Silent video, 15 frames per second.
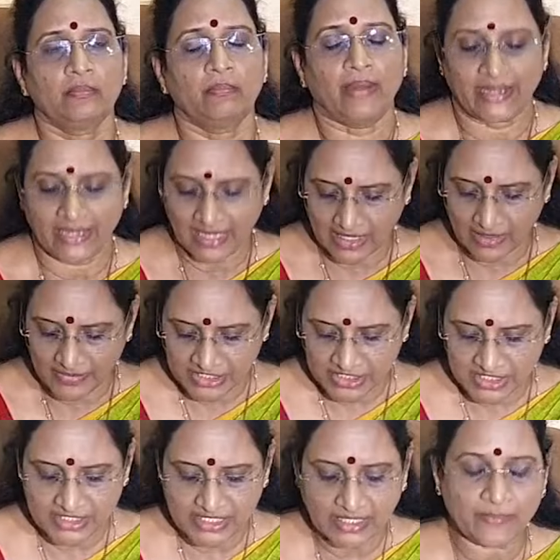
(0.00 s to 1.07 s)
మహిళా
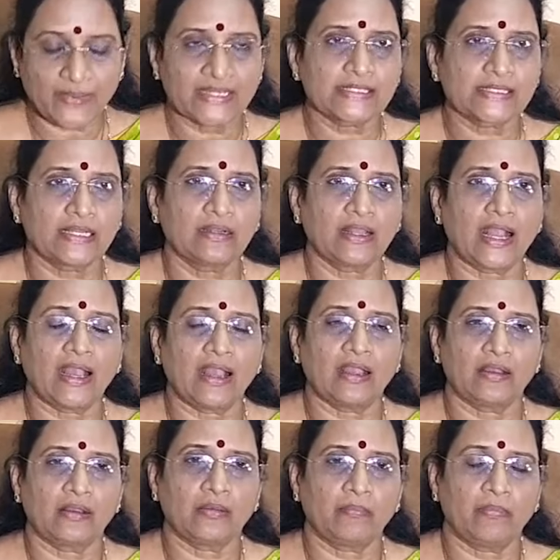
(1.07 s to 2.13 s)
కమిషన్ చైర్పర్సన్గా
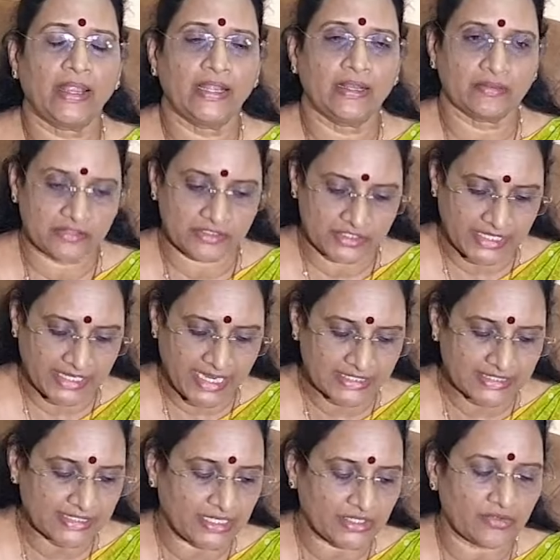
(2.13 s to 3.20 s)
మహి
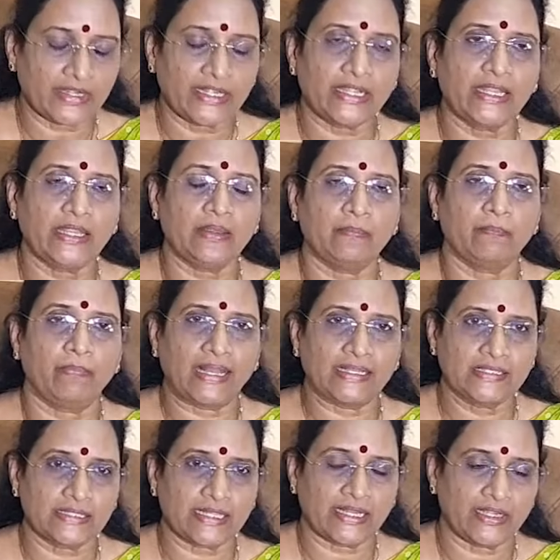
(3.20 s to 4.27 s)
చేయాల్సినటువంటి
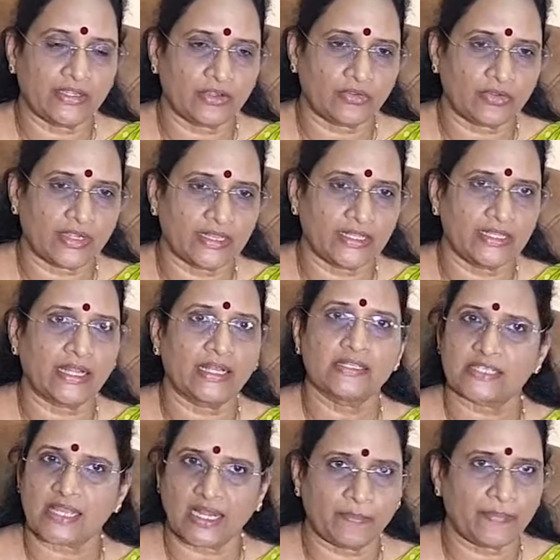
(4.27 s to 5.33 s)
బాధ్యత అనేటటువంటిది
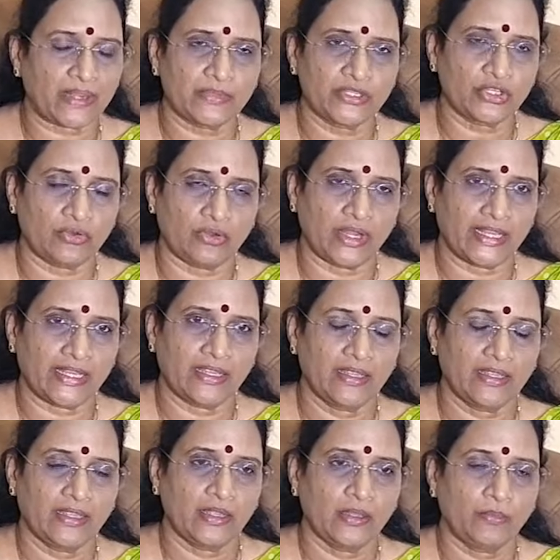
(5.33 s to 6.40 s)
దానికి చాలా పరిమితులు ఉన్నాయి
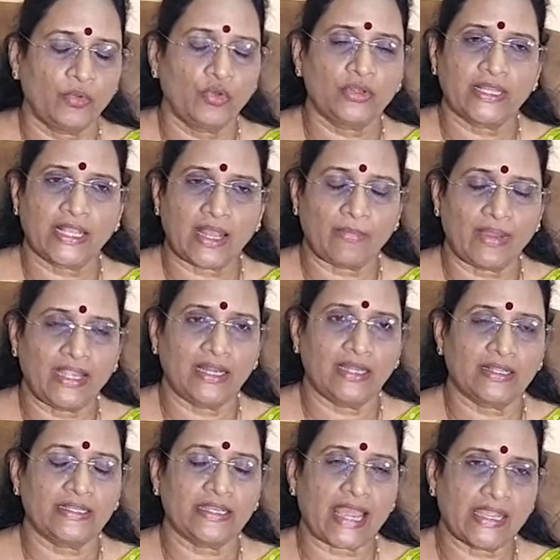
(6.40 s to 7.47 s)
పూర్తిగా
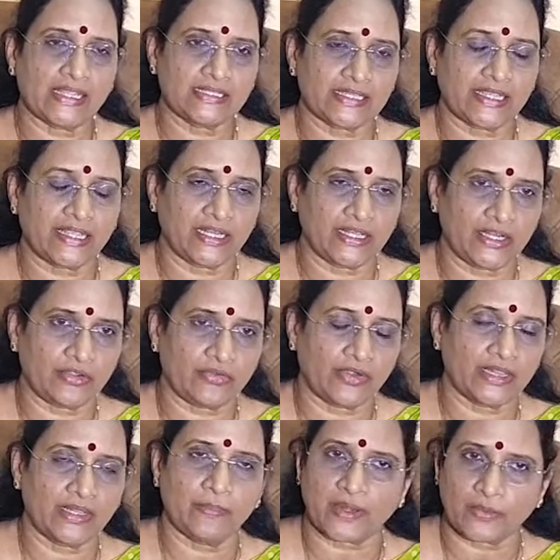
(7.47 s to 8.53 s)
మహిళలకి న్యాయం
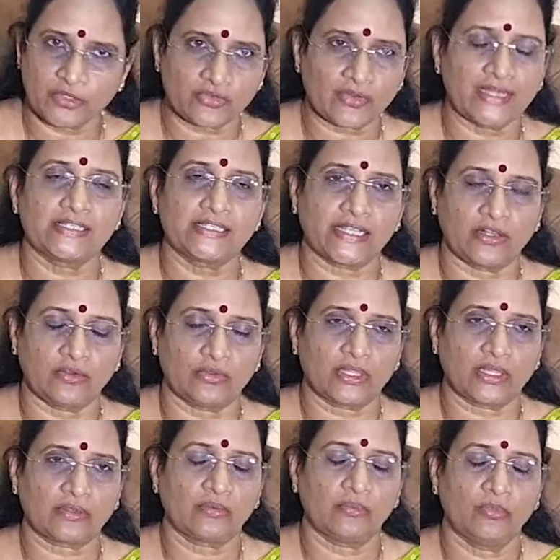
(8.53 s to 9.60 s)
చేయగలిగినటువంటిది ప్రభుత్వాలే
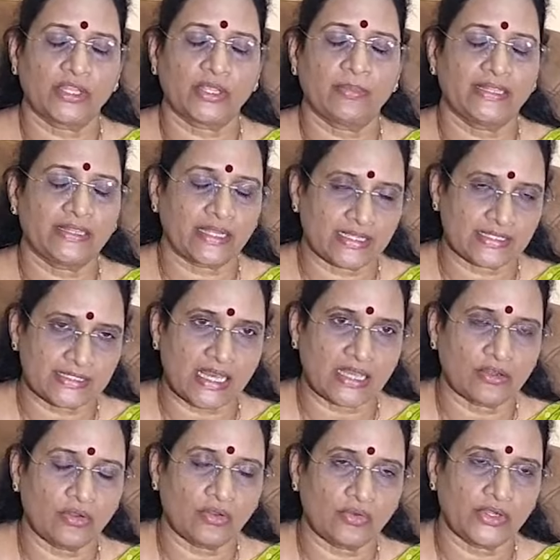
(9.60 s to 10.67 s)
చేయగలుగుతారు ముఖ్యమంత్రిగా
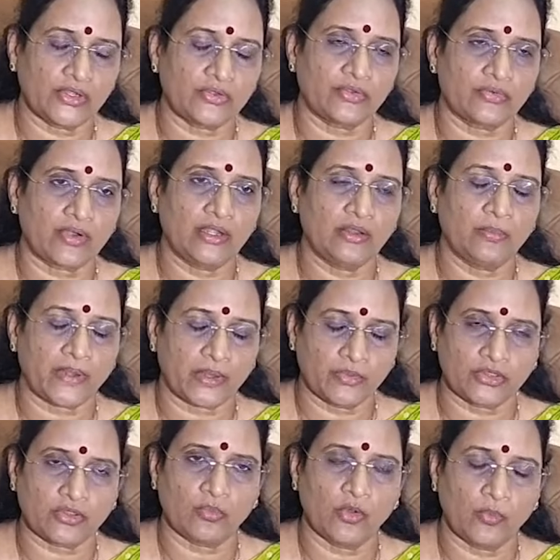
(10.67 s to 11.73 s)
స్థానంలో ఉన్నటువంటి వాళ్ళు
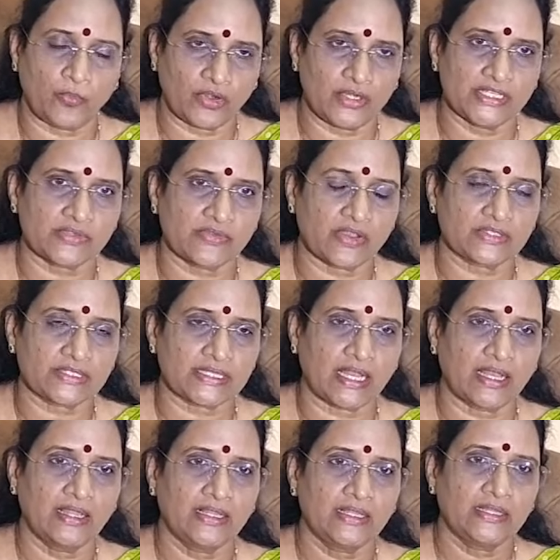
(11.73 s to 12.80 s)
ప్రభుత్వము పోలీస్ వ్యవస్థ
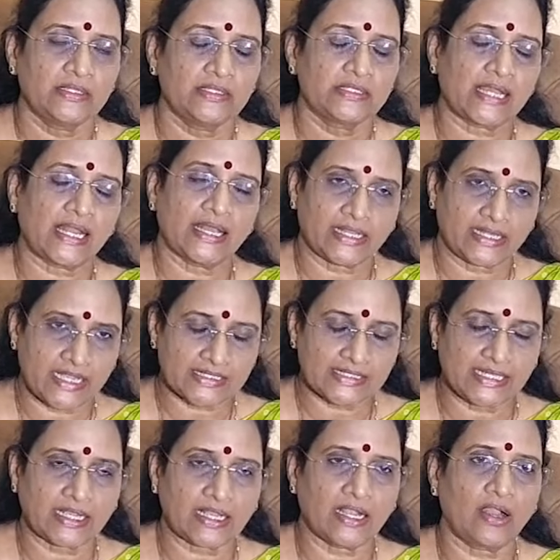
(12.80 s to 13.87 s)
చాలా
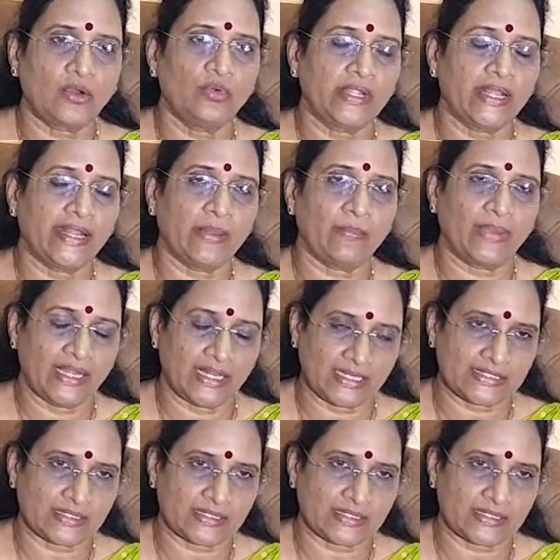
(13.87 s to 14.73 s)
క్రియాశీలకంగా ఉంటేనే మహిళలకు